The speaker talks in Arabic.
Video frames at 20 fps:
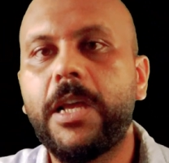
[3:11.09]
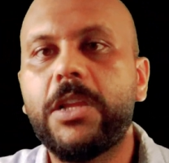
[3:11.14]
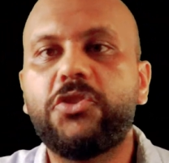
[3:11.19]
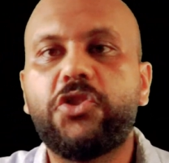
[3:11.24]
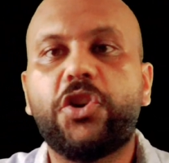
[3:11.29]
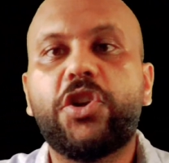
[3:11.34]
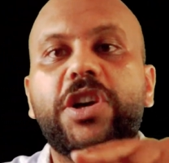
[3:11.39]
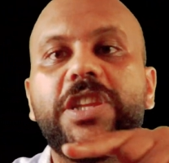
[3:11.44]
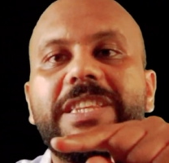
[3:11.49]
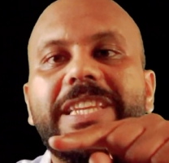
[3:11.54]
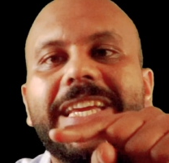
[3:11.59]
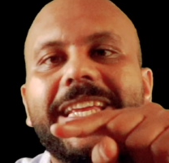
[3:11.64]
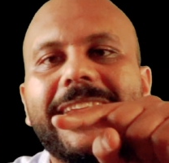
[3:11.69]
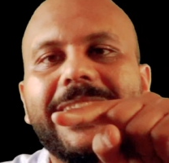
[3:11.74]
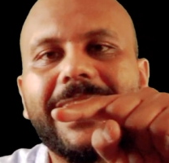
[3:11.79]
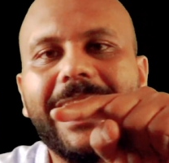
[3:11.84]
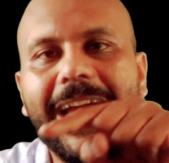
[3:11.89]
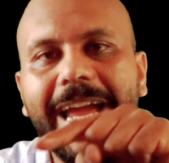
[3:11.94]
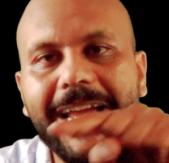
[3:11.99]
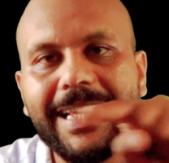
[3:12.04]
لدرجه
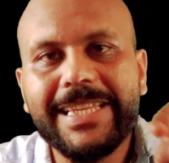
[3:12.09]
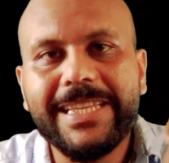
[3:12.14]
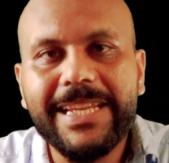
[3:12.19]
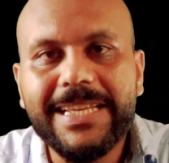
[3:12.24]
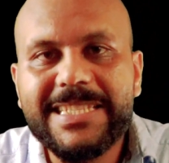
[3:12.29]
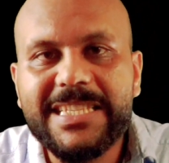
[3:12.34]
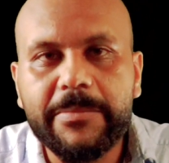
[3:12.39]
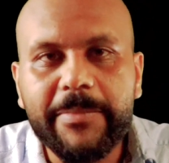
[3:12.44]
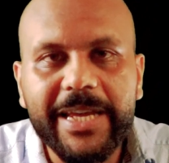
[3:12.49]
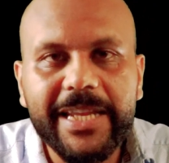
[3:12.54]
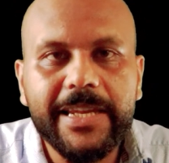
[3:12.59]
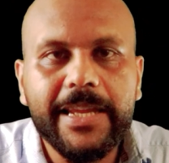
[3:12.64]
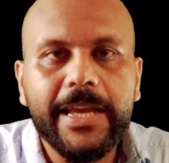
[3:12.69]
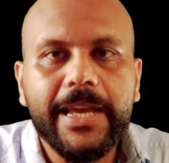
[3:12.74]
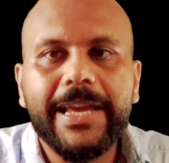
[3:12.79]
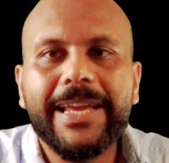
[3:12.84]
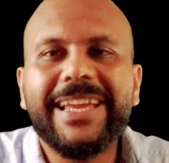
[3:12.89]
ان حياه الناس زمان